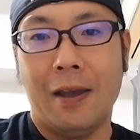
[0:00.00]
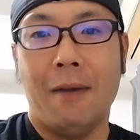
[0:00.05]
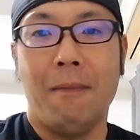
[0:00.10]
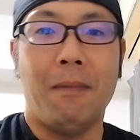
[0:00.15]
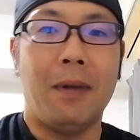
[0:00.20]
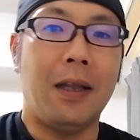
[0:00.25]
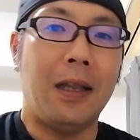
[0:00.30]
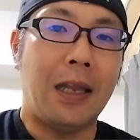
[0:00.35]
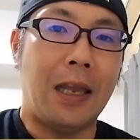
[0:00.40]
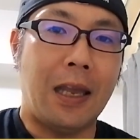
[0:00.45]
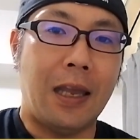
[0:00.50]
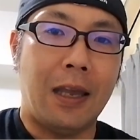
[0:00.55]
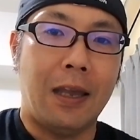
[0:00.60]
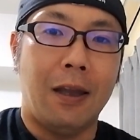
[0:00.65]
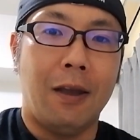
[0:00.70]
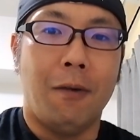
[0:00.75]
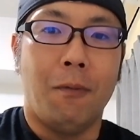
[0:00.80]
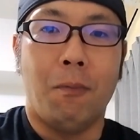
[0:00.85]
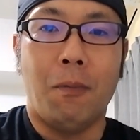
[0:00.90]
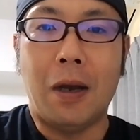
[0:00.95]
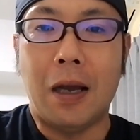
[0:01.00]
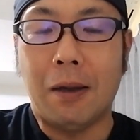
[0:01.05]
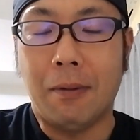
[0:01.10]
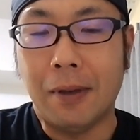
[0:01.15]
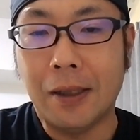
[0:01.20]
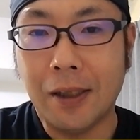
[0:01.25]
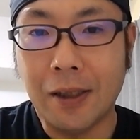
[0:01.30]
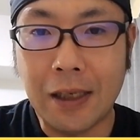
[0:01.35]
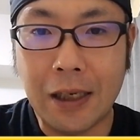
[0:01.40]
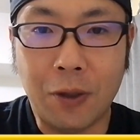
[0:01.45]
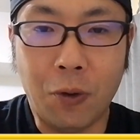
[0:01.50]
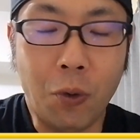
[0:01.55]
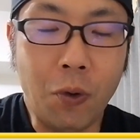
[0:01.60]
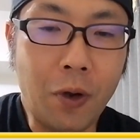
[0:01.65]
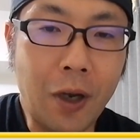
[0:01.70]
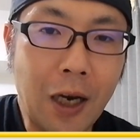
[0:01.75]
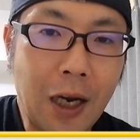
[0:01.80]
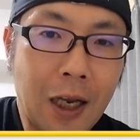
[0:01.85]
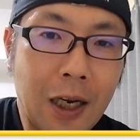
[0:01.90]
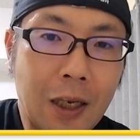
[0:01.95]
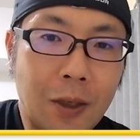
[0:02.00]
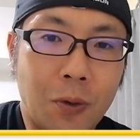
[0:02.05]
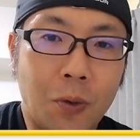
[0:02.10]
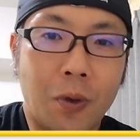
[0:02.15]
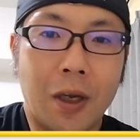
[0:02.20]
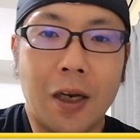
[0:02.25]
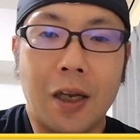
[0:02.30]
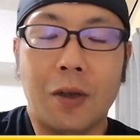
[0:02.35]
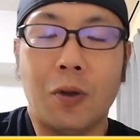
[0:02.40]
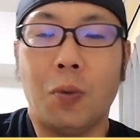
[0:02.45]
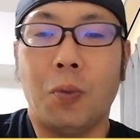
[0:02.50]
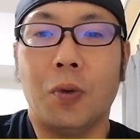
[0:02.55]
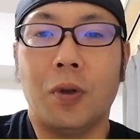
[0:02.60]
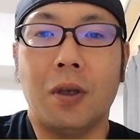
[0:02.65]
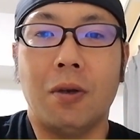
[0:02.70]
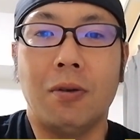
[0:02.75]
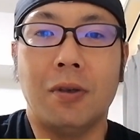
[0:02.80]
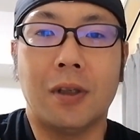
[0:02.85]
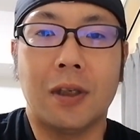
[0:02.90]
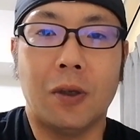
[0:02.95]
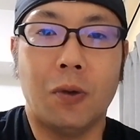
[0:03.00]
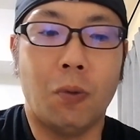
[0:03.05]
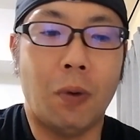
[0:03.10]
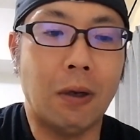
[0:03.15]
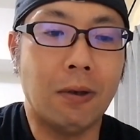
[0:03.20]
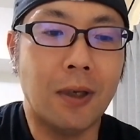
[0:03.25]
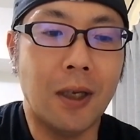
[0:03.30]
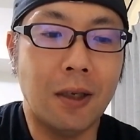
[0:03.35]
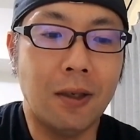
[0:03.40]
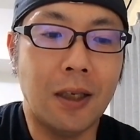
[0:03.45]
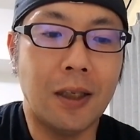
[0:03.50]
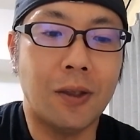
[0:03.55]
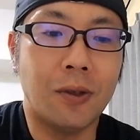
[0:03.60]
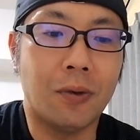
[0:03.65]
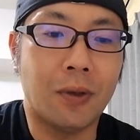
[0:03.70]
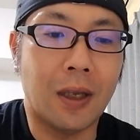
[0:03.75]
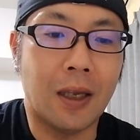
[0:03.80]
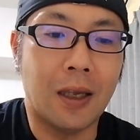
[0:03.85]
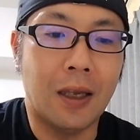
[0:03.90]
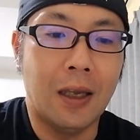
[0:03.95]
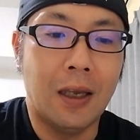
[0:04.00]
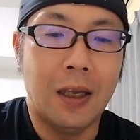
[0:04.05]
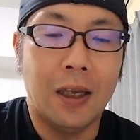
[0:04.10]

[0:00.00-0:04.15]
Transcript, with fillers: まあね、まあまずね、どこから話そうかなと思ってるんですけど、ワクワクですよね。